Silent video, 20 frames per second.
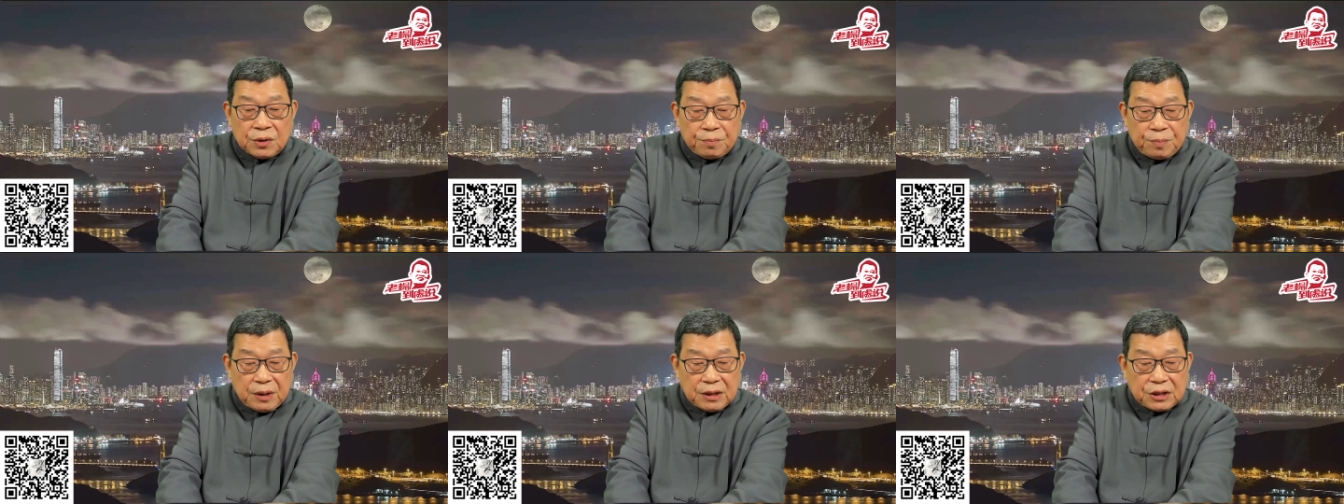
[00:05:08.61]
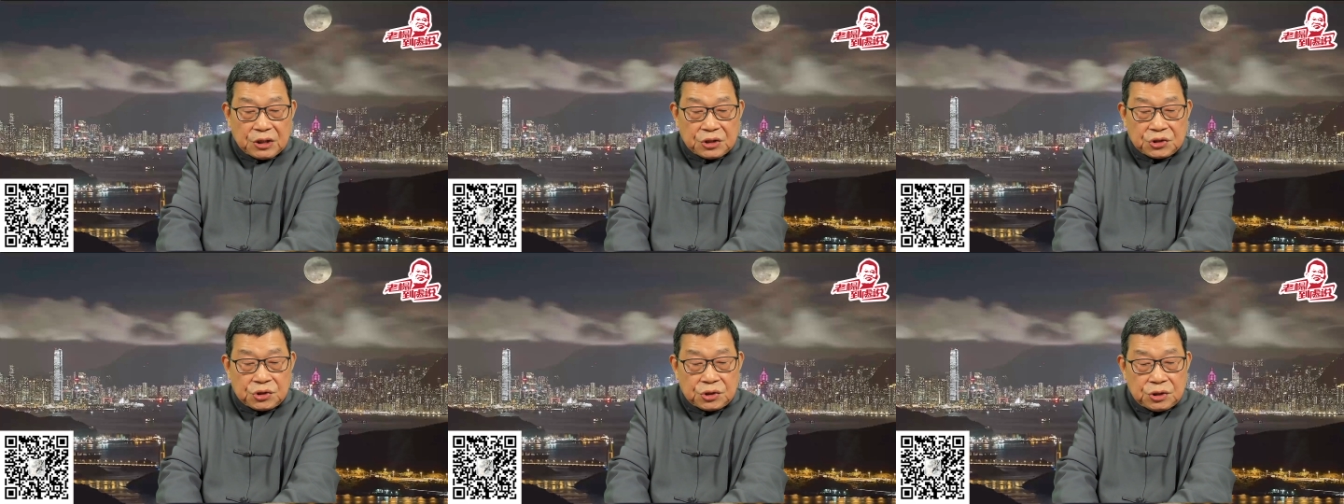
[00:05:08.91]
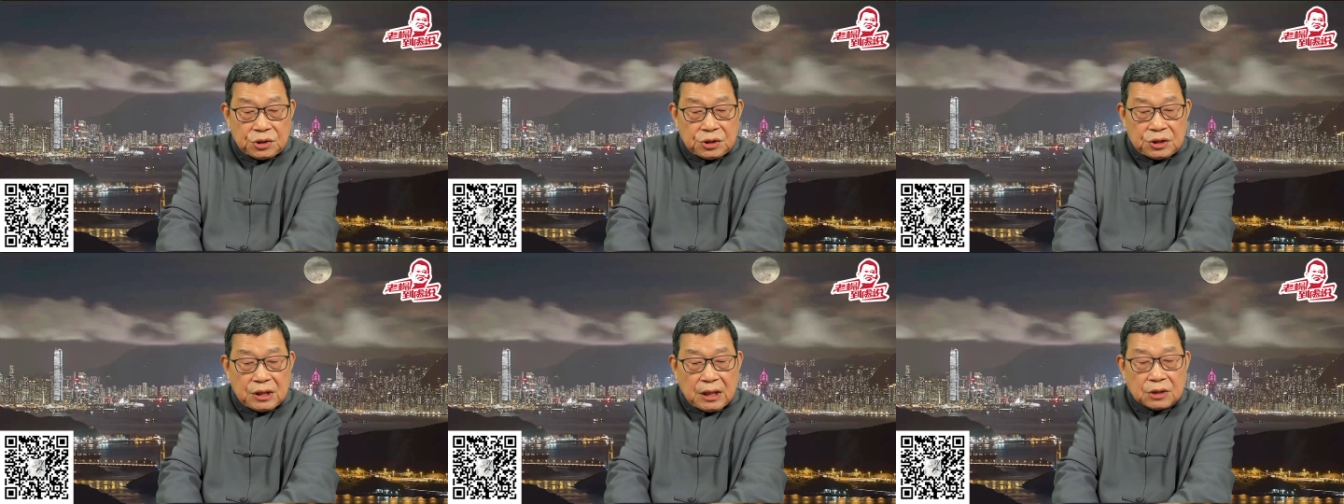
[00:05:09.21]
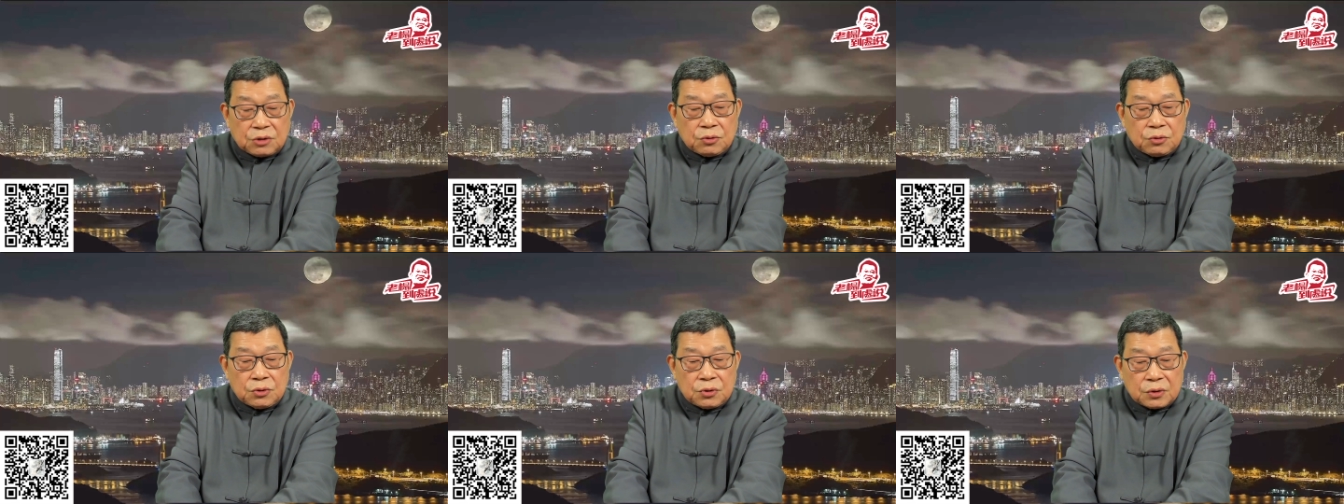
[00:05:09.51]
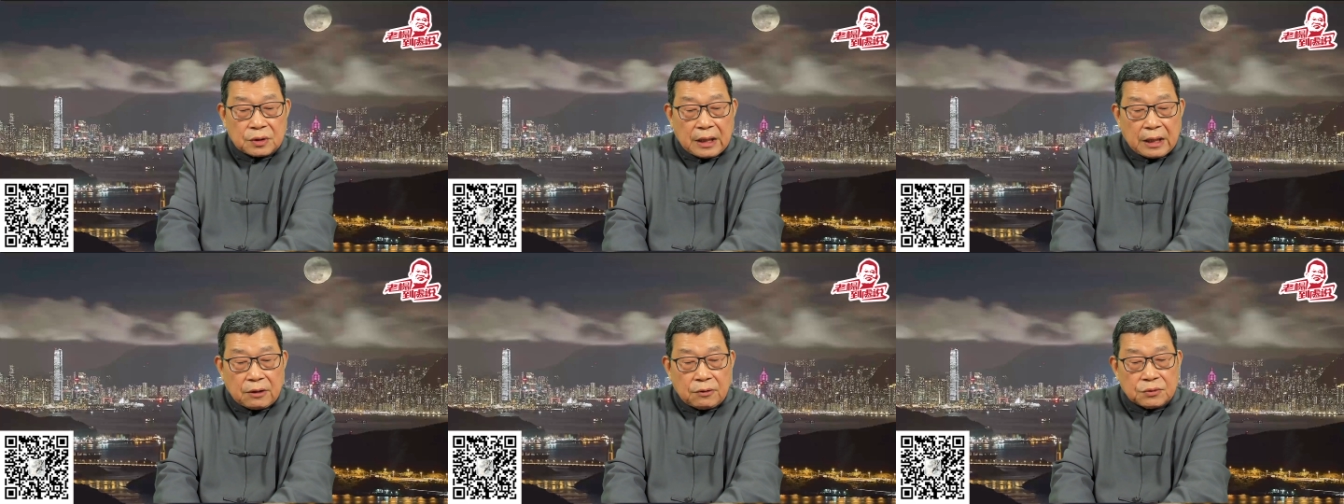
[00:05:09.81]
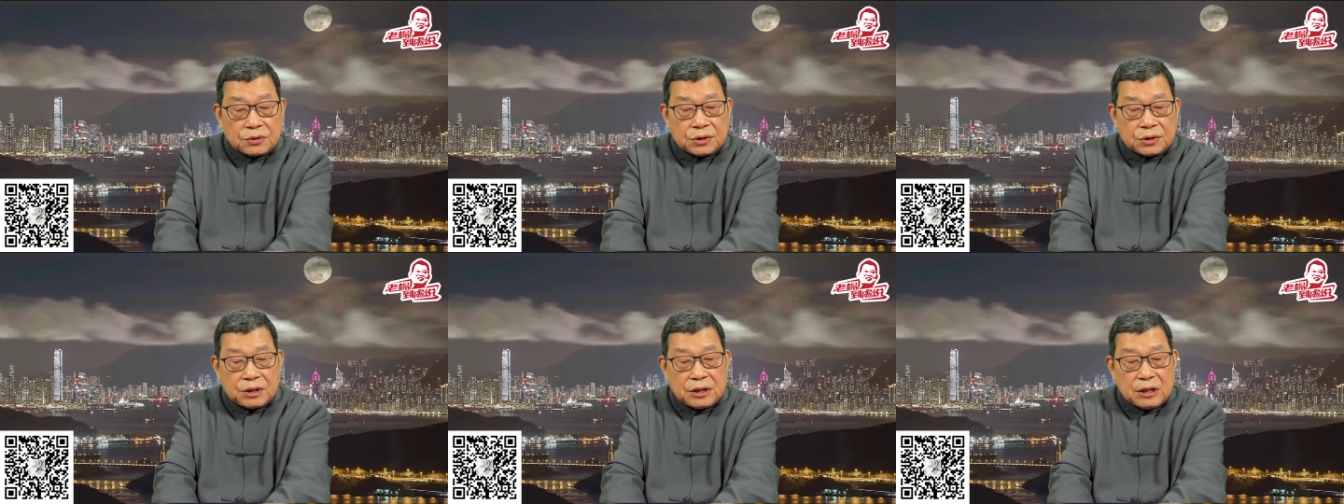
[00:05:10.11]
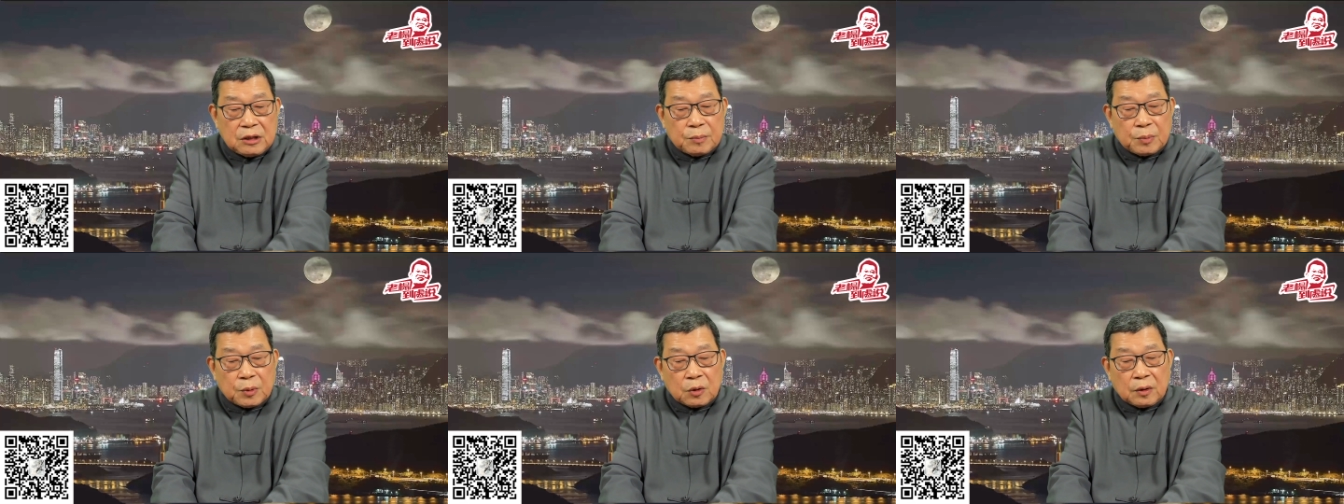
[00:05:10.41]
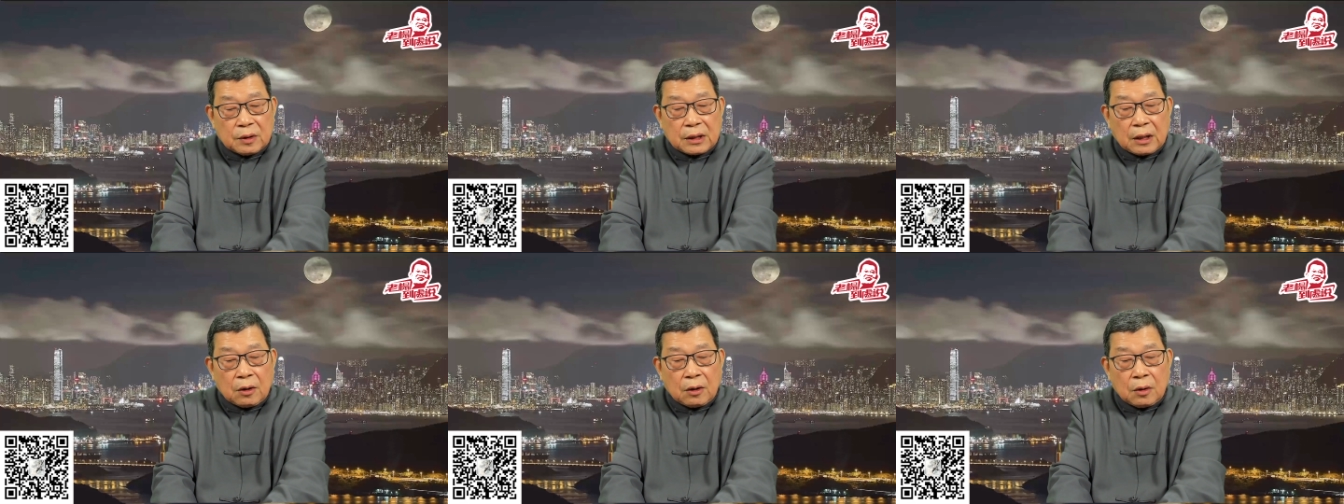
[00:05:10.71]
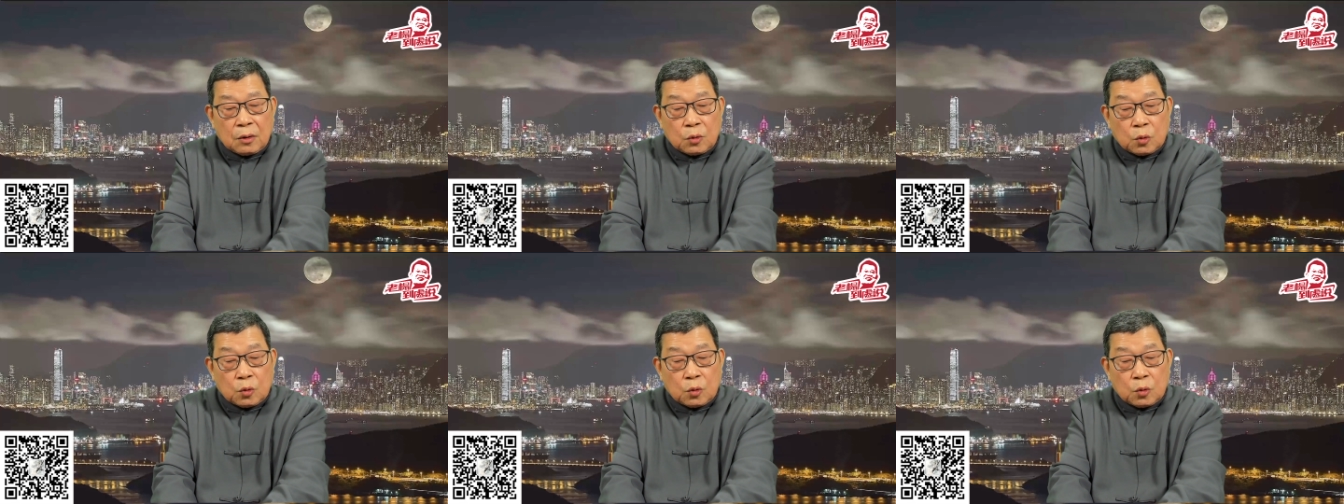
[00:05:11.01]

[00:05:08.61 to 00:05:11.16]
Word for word: 并在私下敦促该公司进一步扩大